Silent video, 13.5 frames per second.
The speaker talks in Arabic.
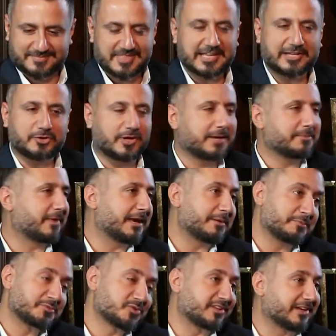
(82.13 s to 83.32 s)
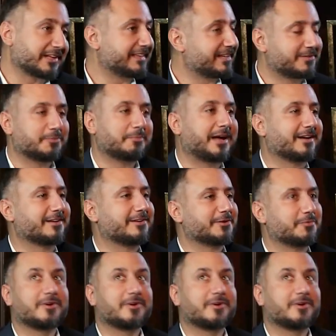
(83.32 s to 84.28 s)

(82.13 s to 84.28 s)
ثانك انا انا مبسوط انه كثير انه معك اليوم